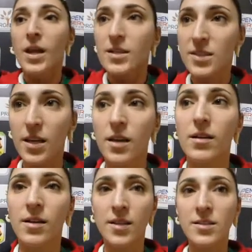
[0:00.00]
Sì,
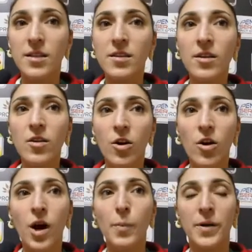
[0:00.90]
grazie a
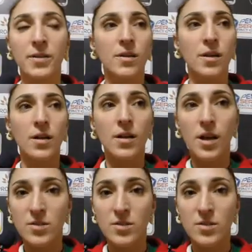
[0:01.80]
Dio, a parte la